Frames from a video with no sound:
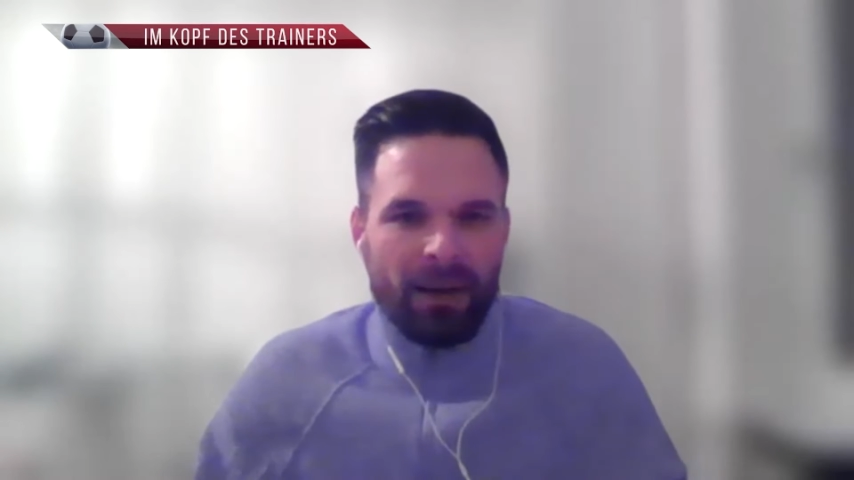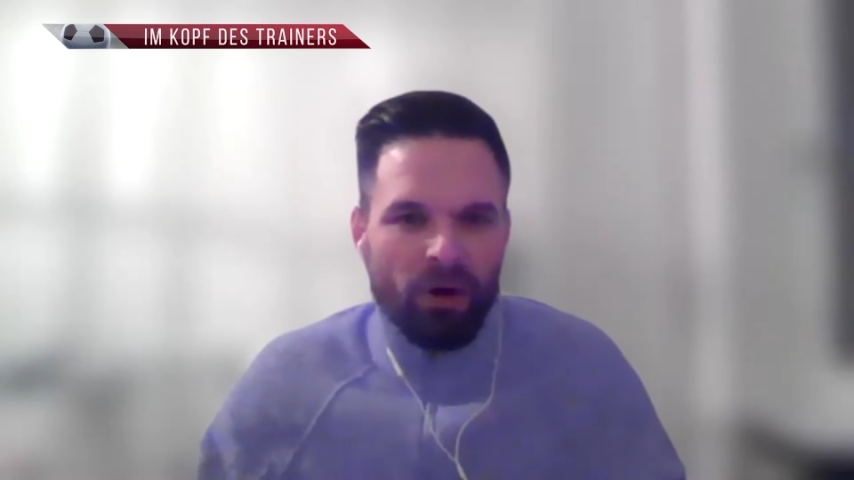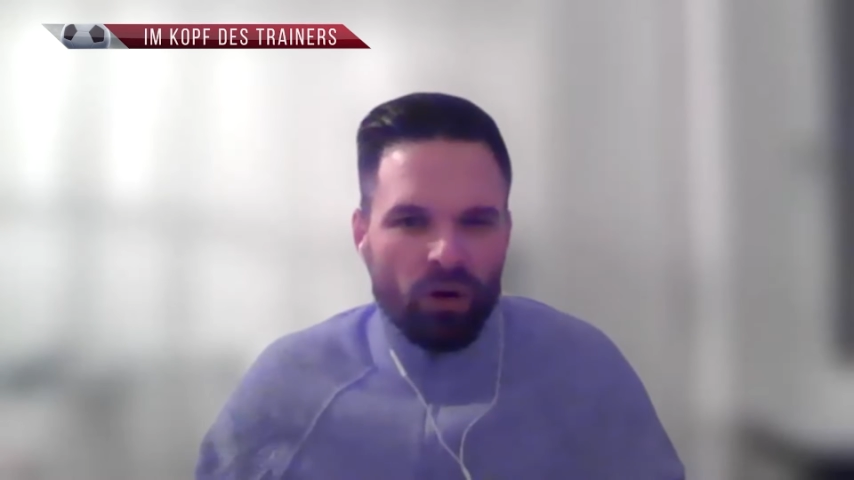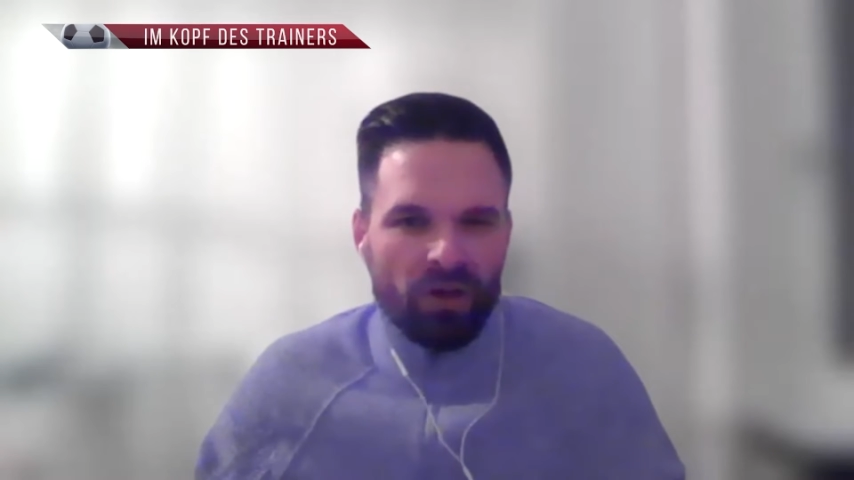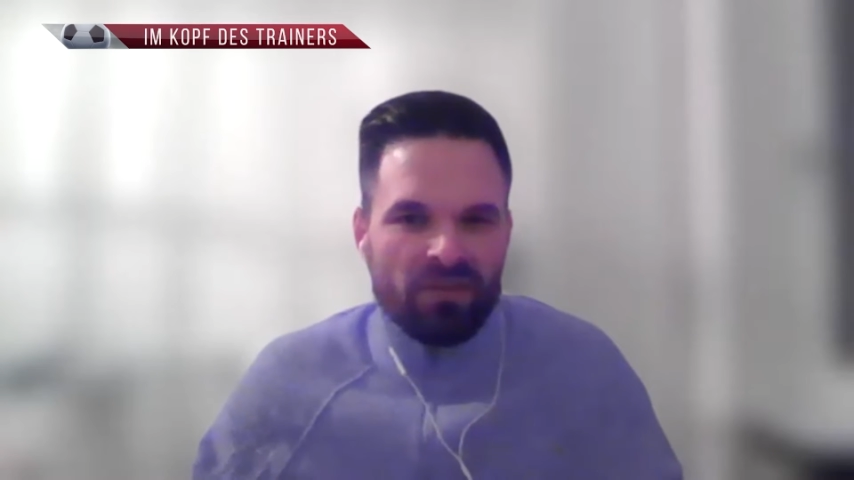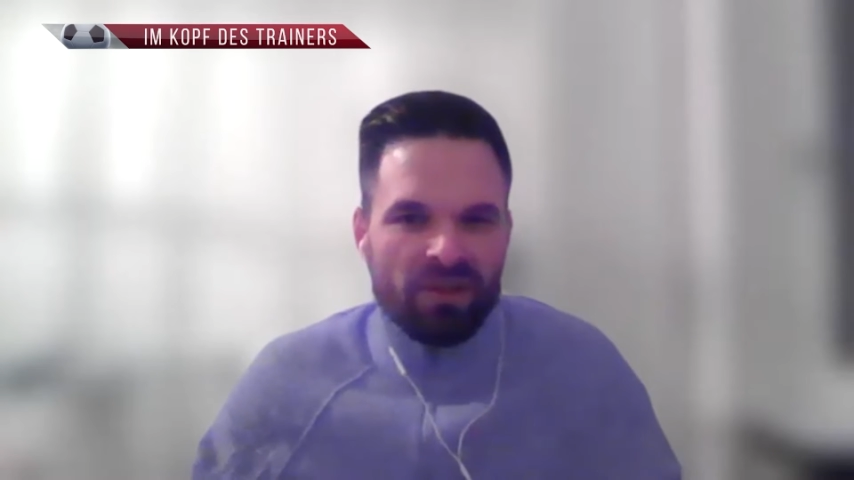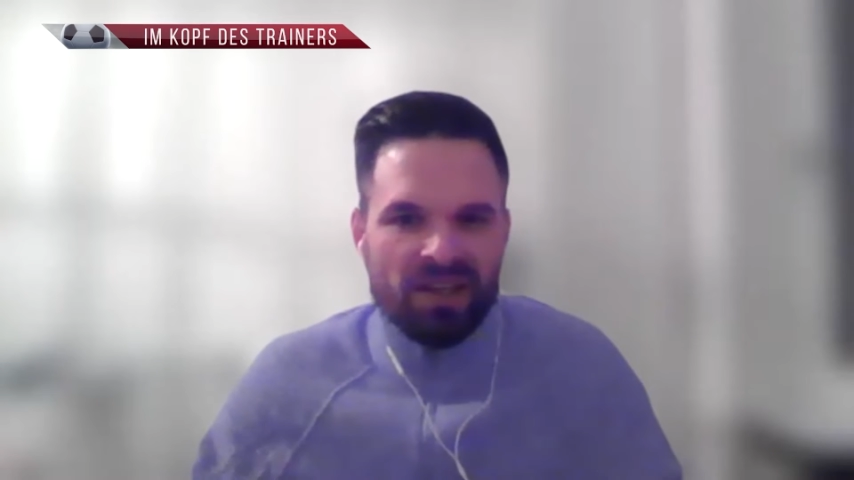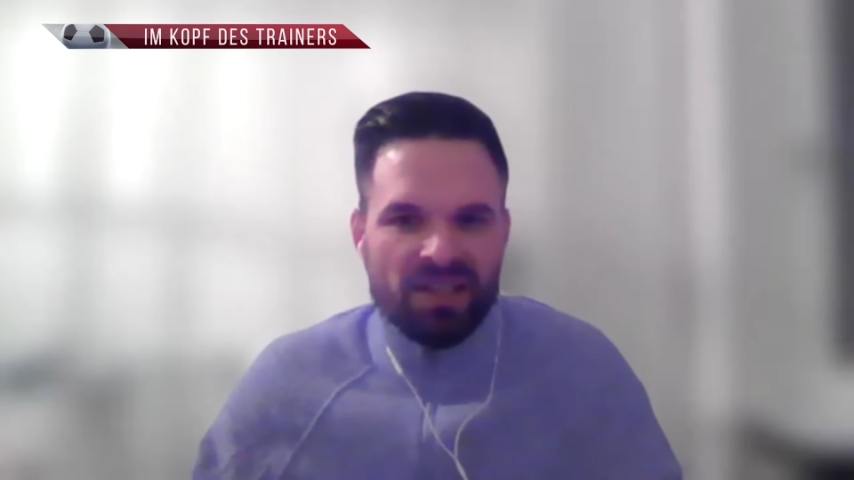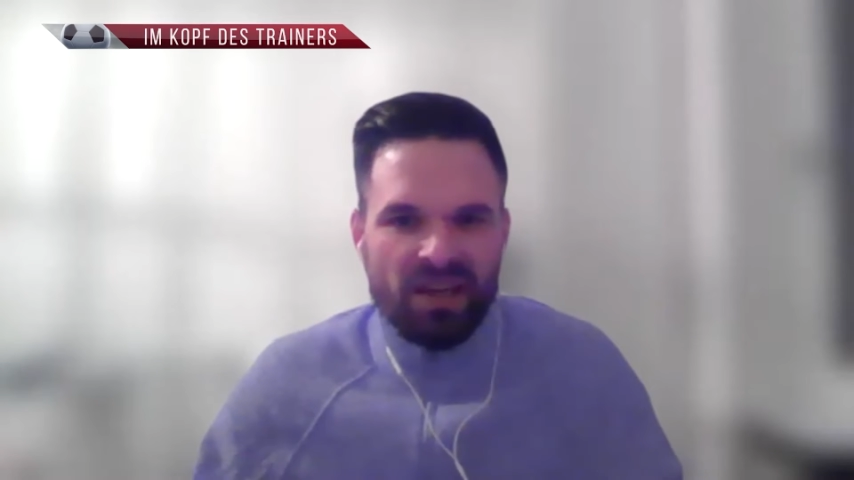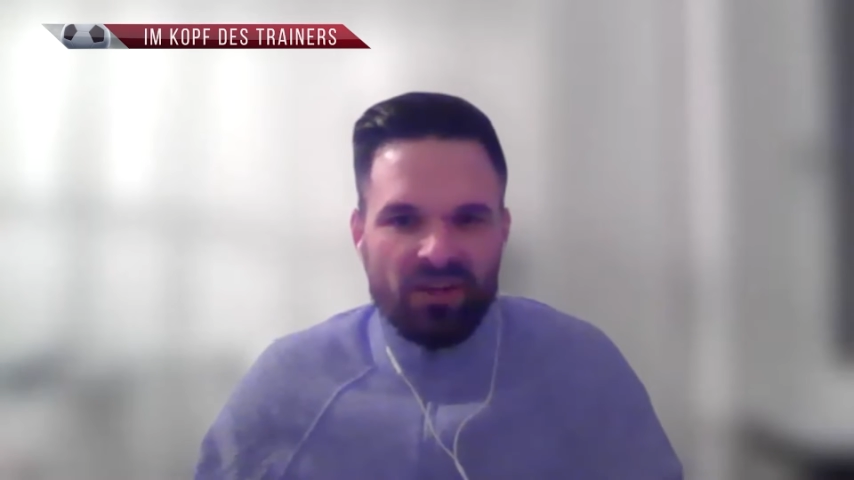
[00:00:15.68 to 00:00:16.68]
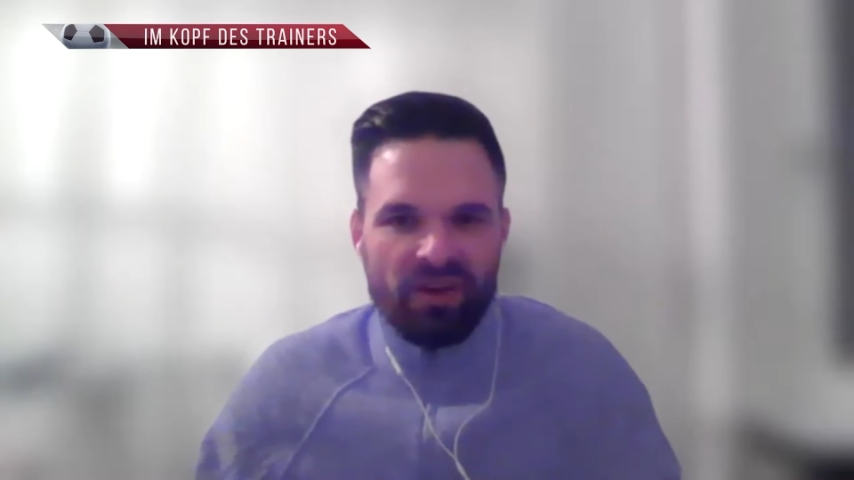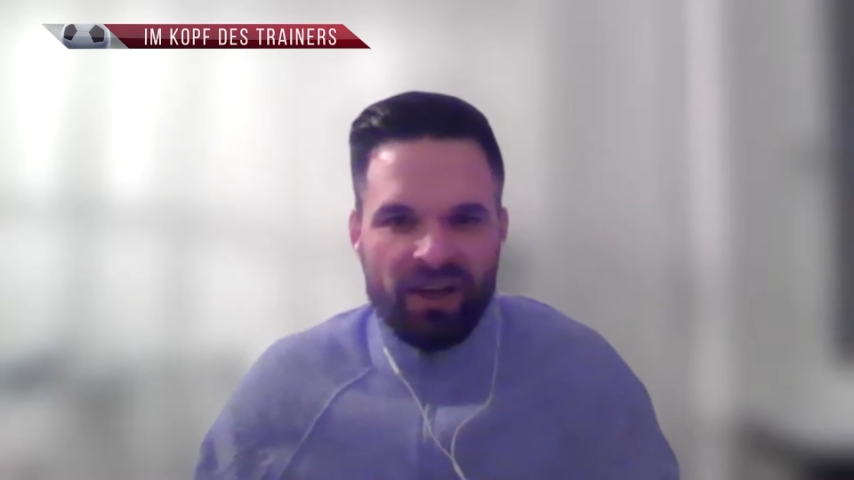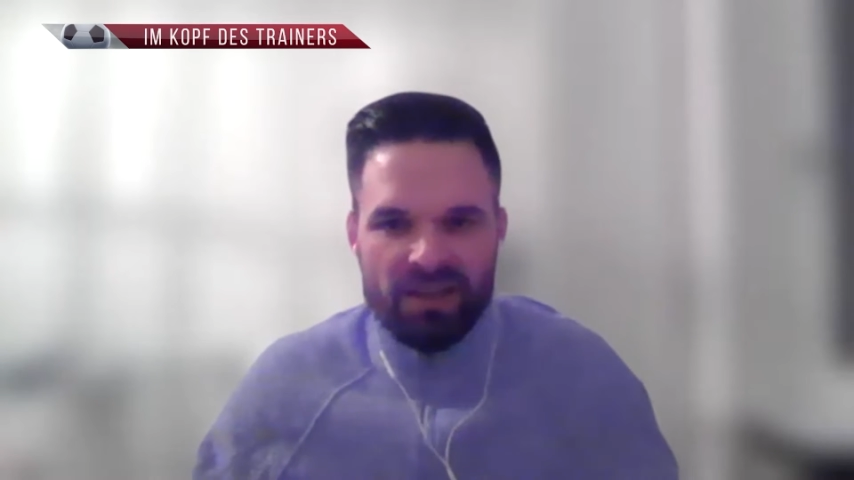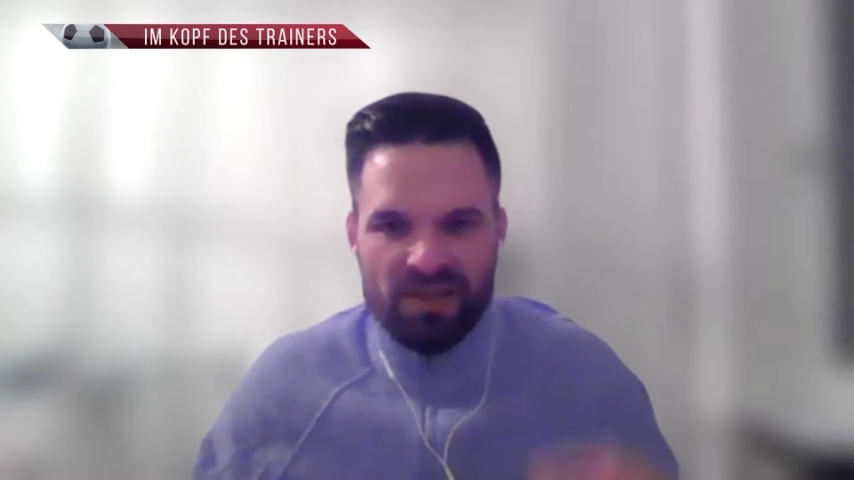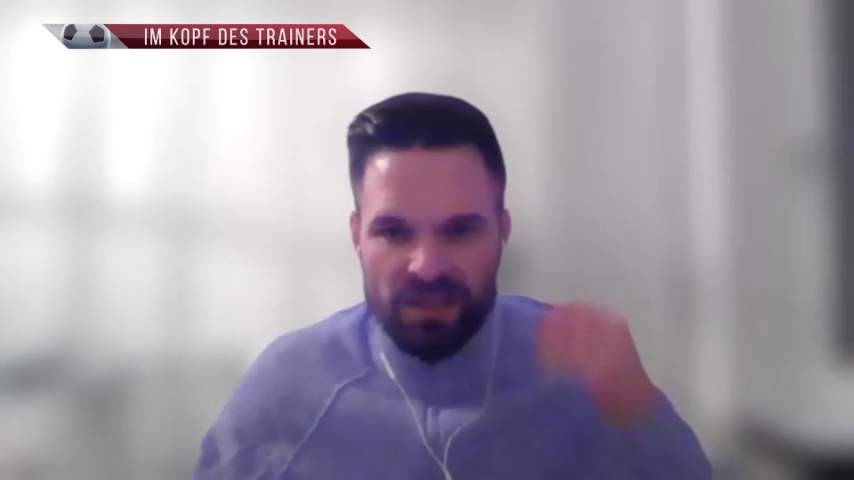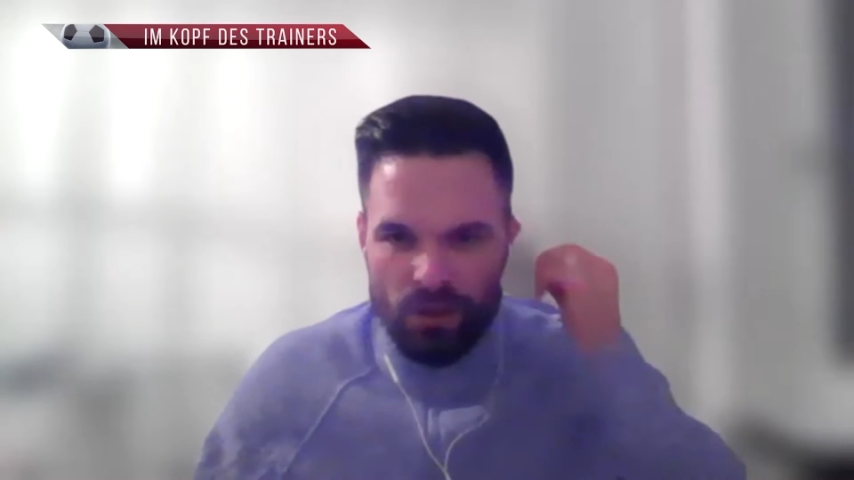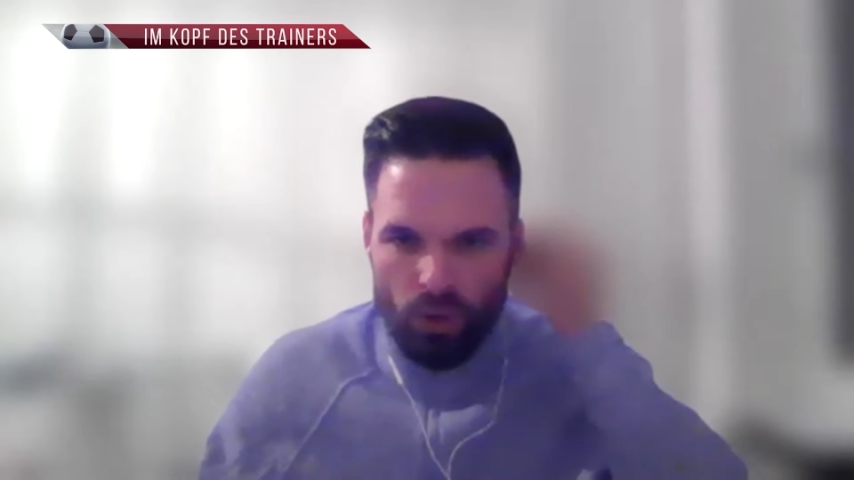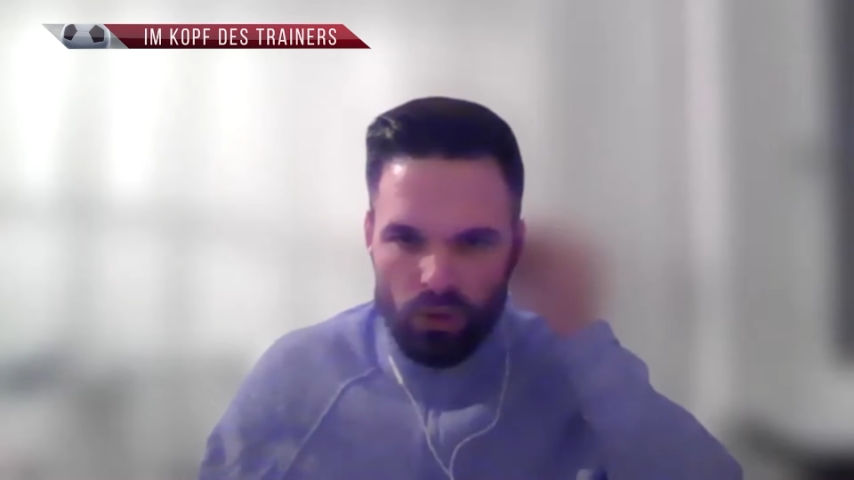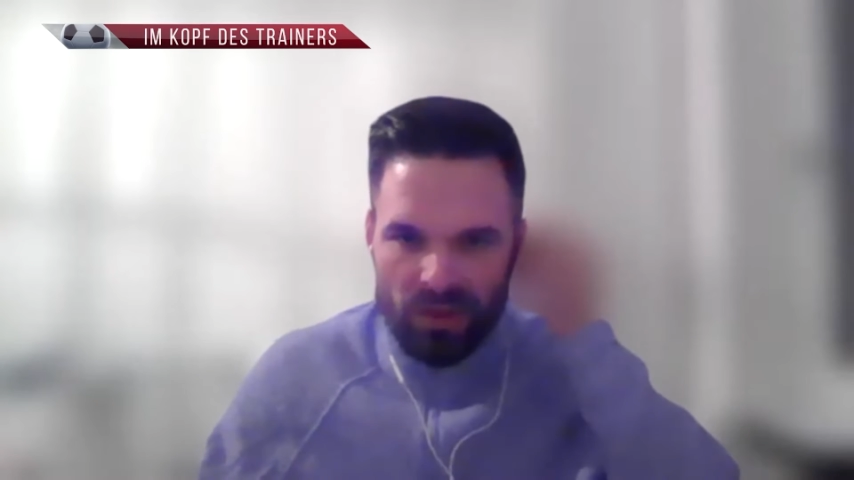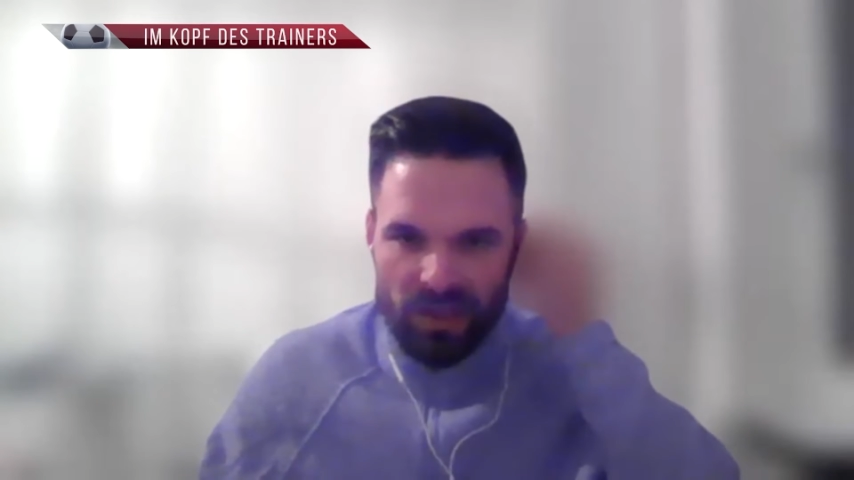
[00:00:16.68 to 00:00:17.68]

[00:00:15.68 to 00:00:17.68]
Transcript: Aber auch hier wieder diese Reflexion